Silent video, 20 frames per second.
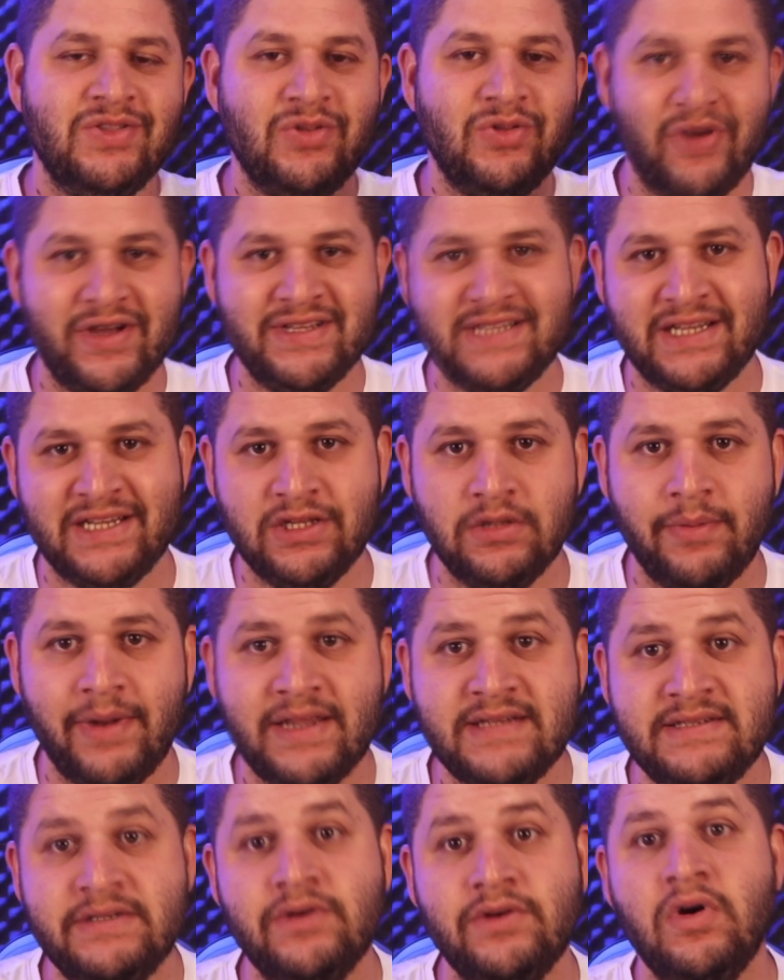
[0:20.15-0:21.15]
nós aqui do
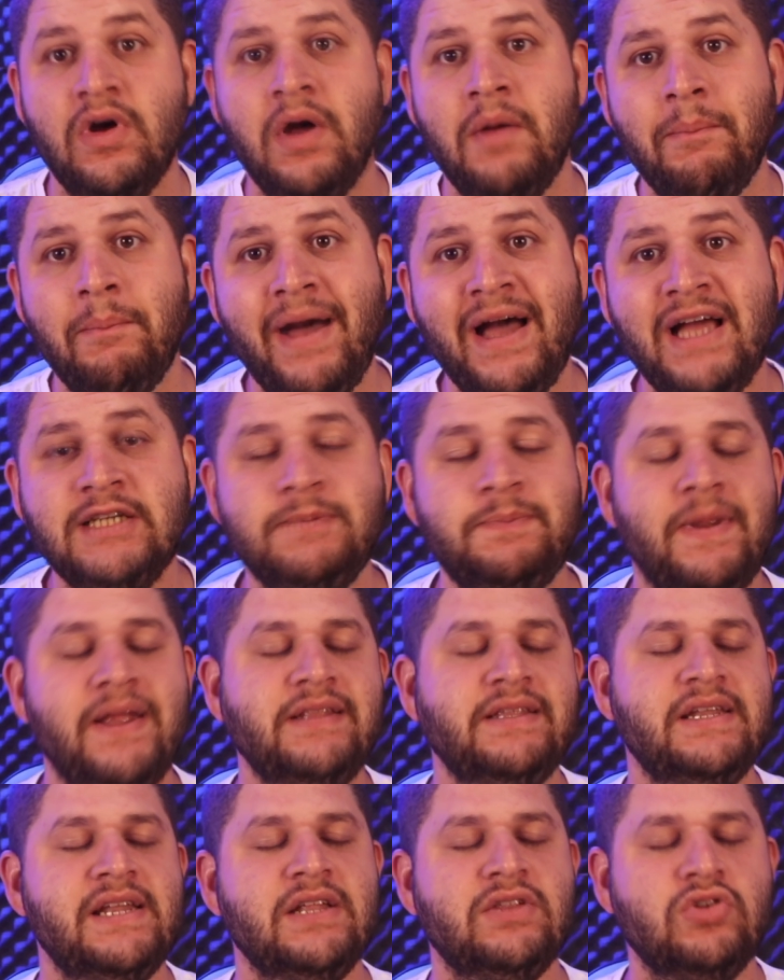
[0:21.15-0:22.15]
Brasil. Mas para
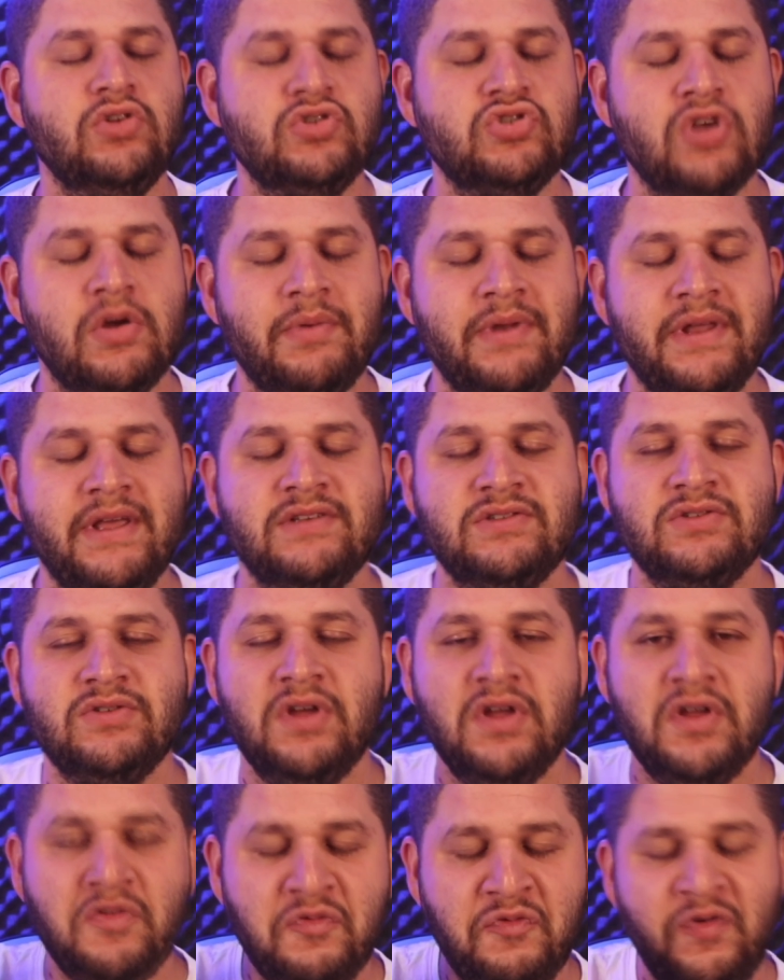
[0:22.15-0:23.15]
entender tudo sobre isso,
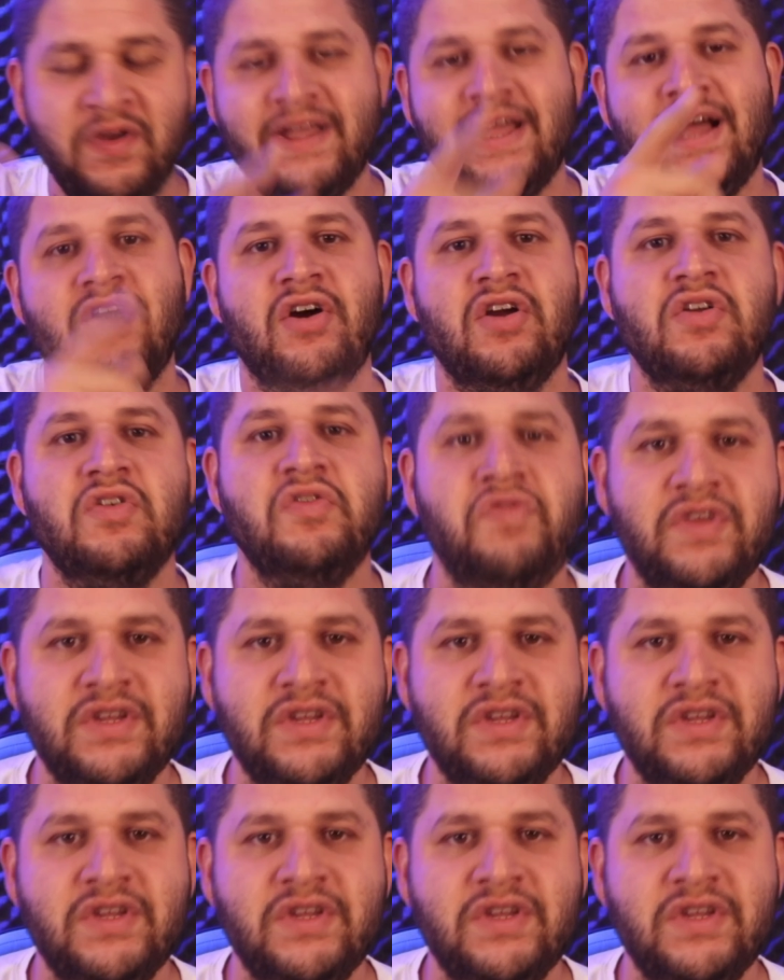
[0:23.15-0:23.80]
fique agora no